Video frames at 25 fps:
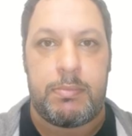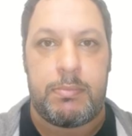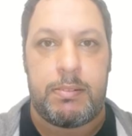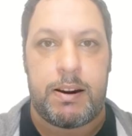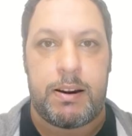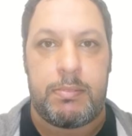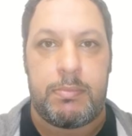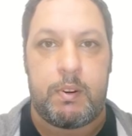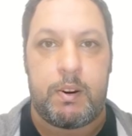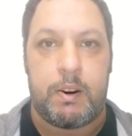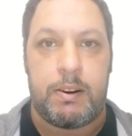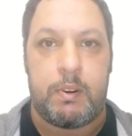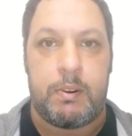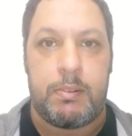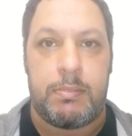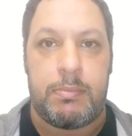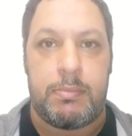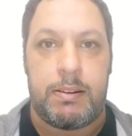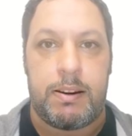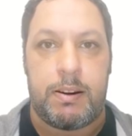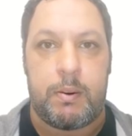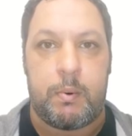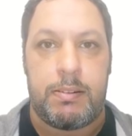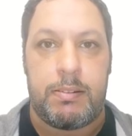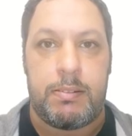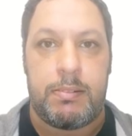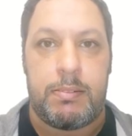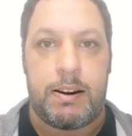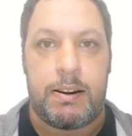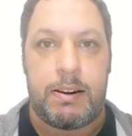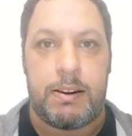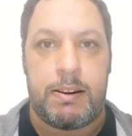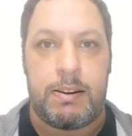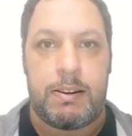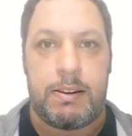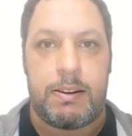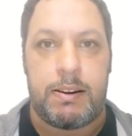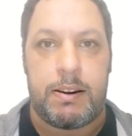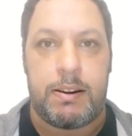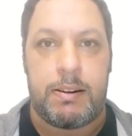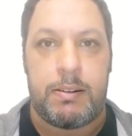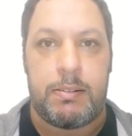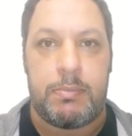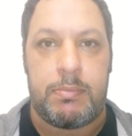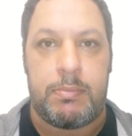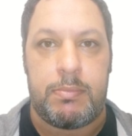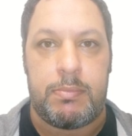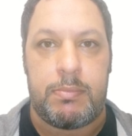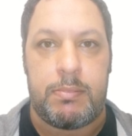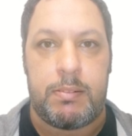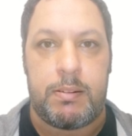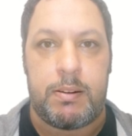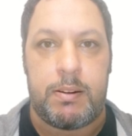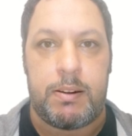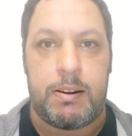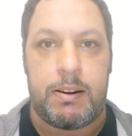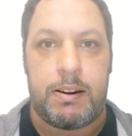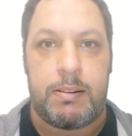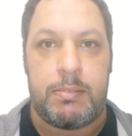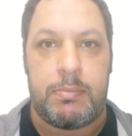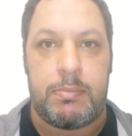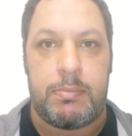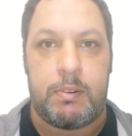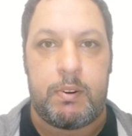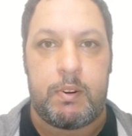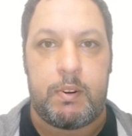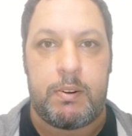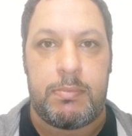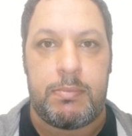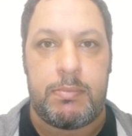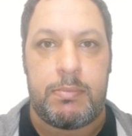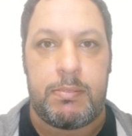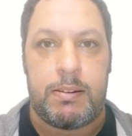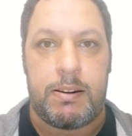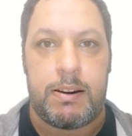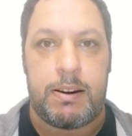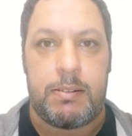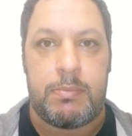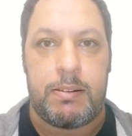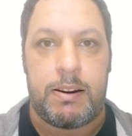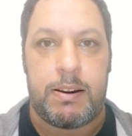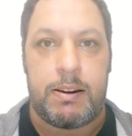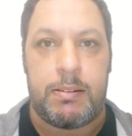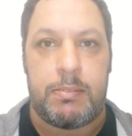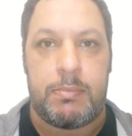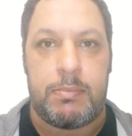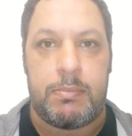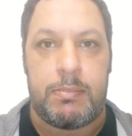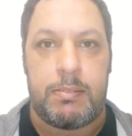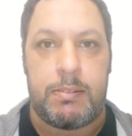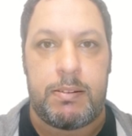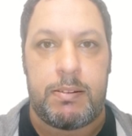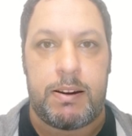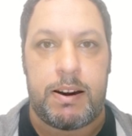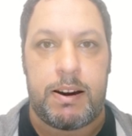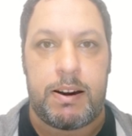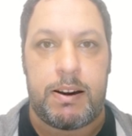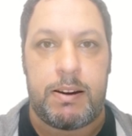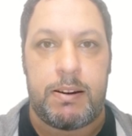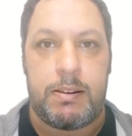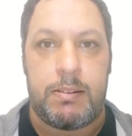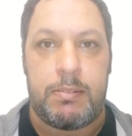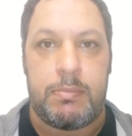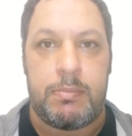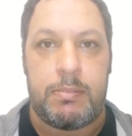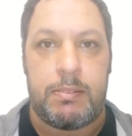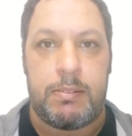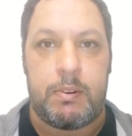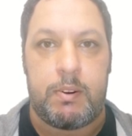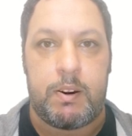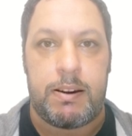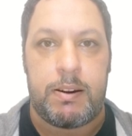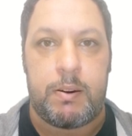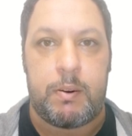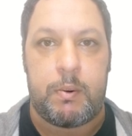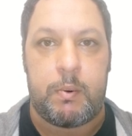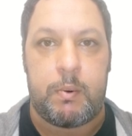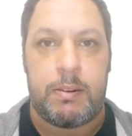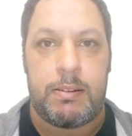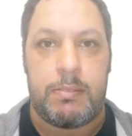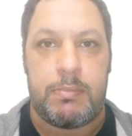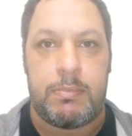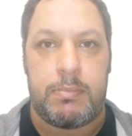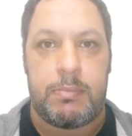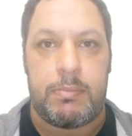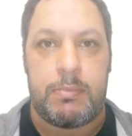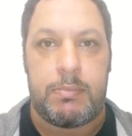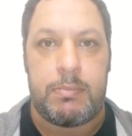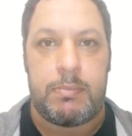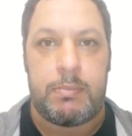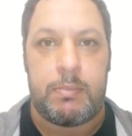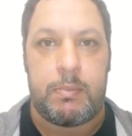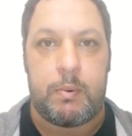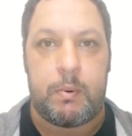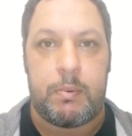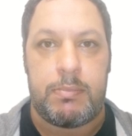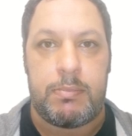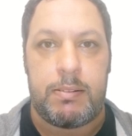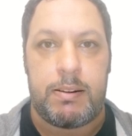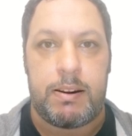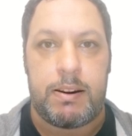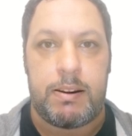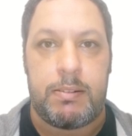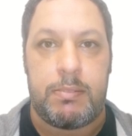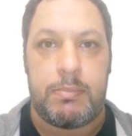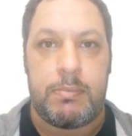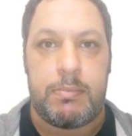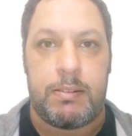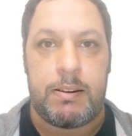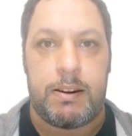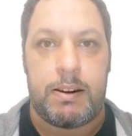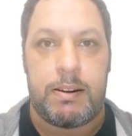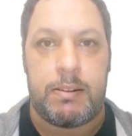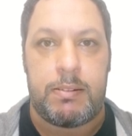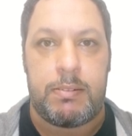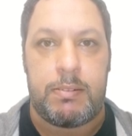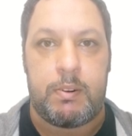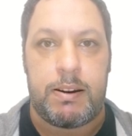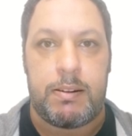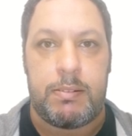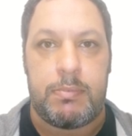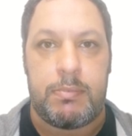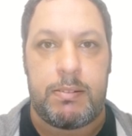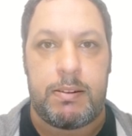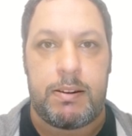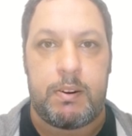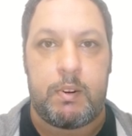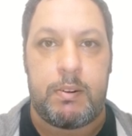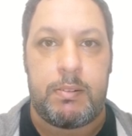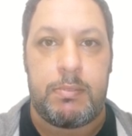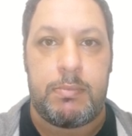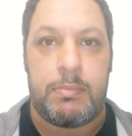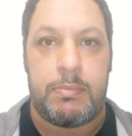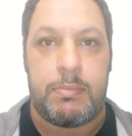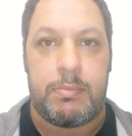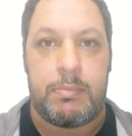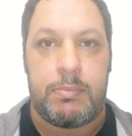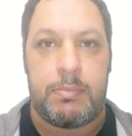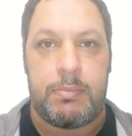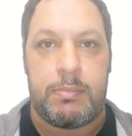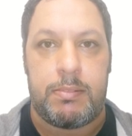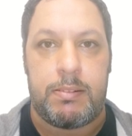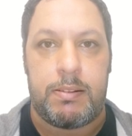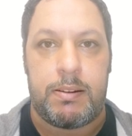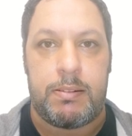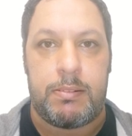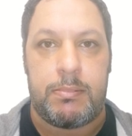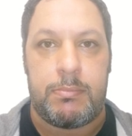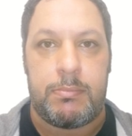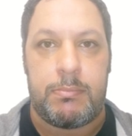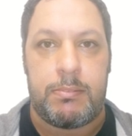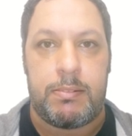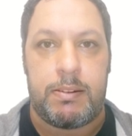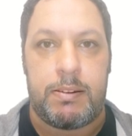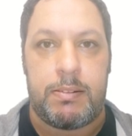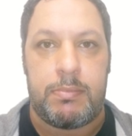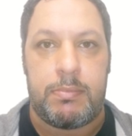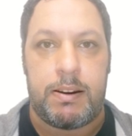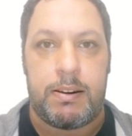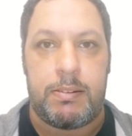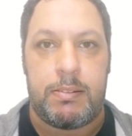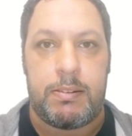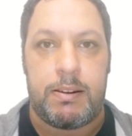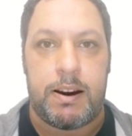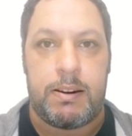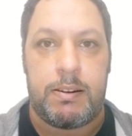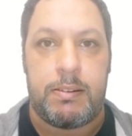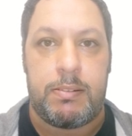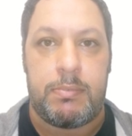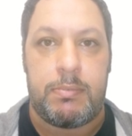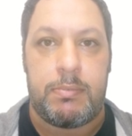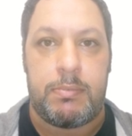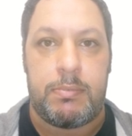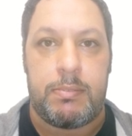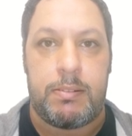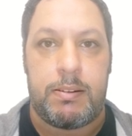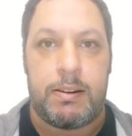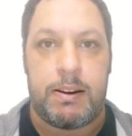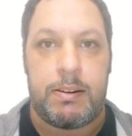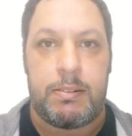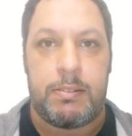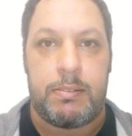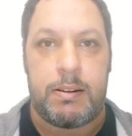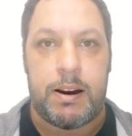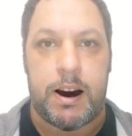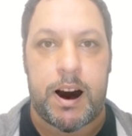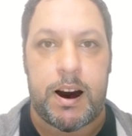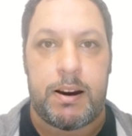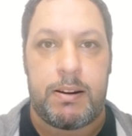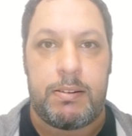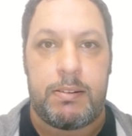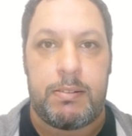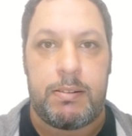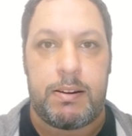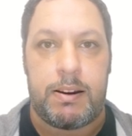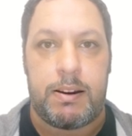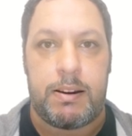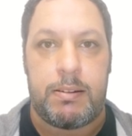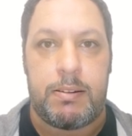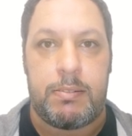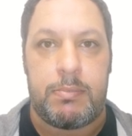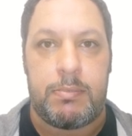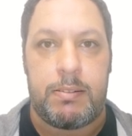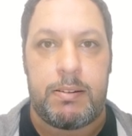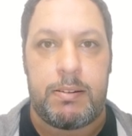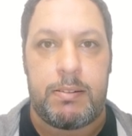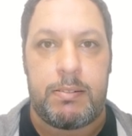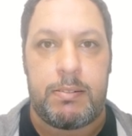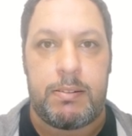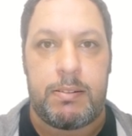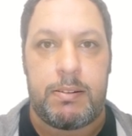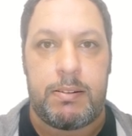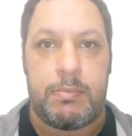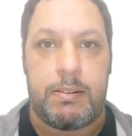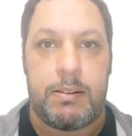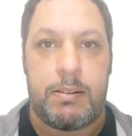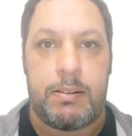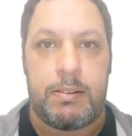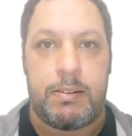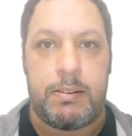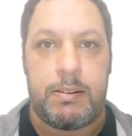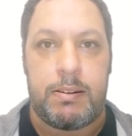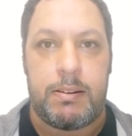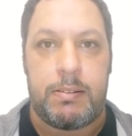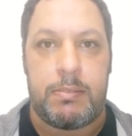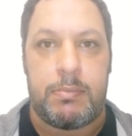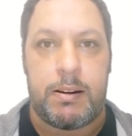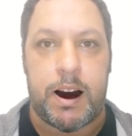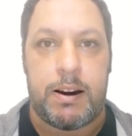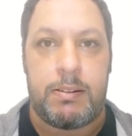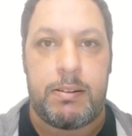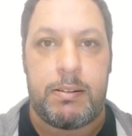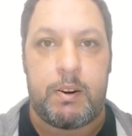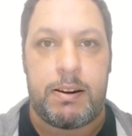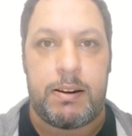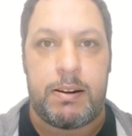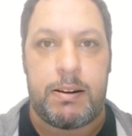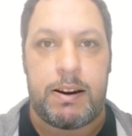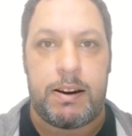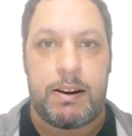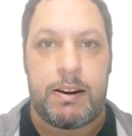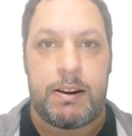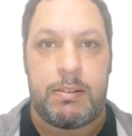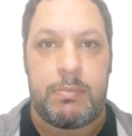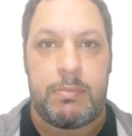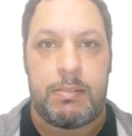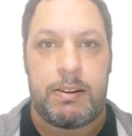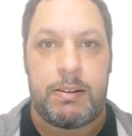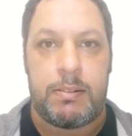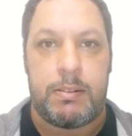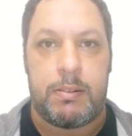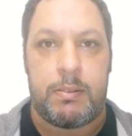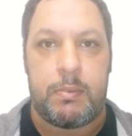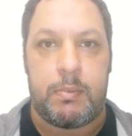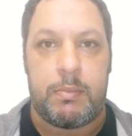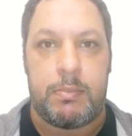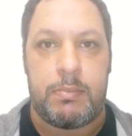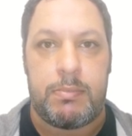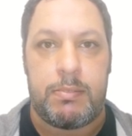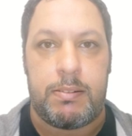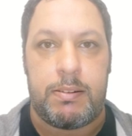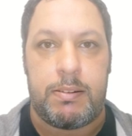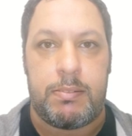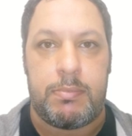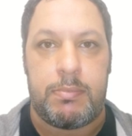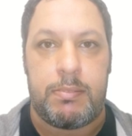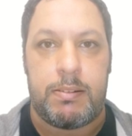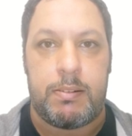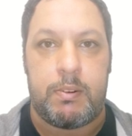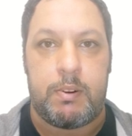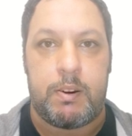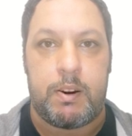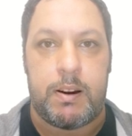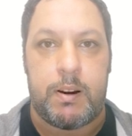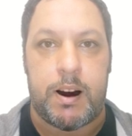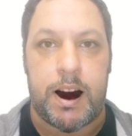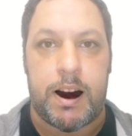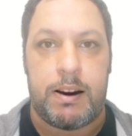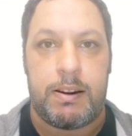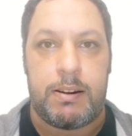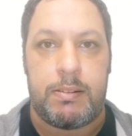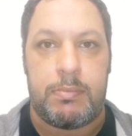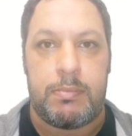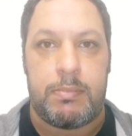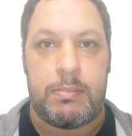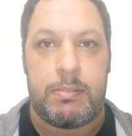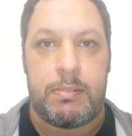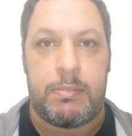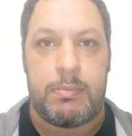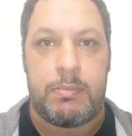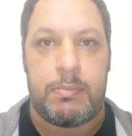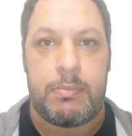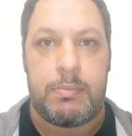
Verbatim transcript: الجيش العراقي يستحوذ على ميزانية دفاعية كبيرة ولديه إمكانات شرائية تمكنه من التعاقد على الطائرات الأحدث والأغلى في العالم